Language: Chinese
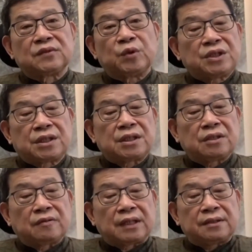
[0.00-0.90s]
为时
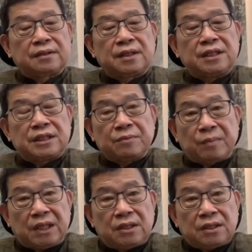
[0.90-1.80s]
已晚，已经
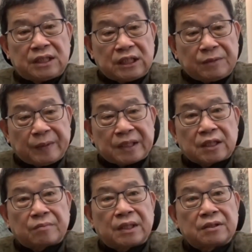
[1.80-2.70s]
没基本
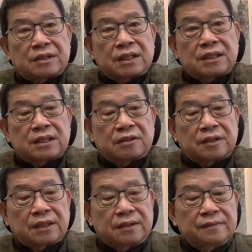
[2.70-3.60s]
上没有这个机会
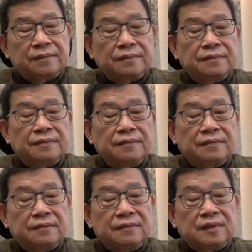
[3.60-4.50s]
了。
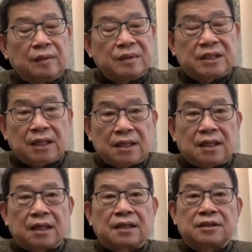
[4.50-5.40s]
那么香
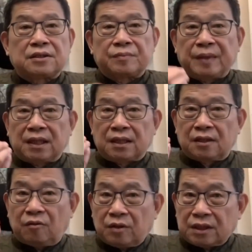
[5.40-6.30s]
港呢，就是怕
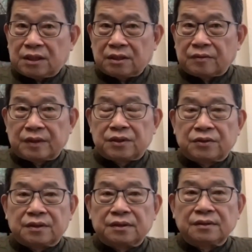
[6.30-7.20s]
功能性的萎
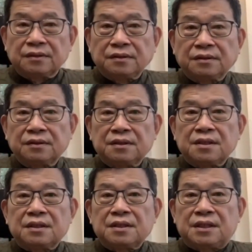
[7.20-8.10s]
缩。
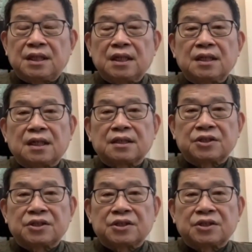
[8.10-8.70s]
香港的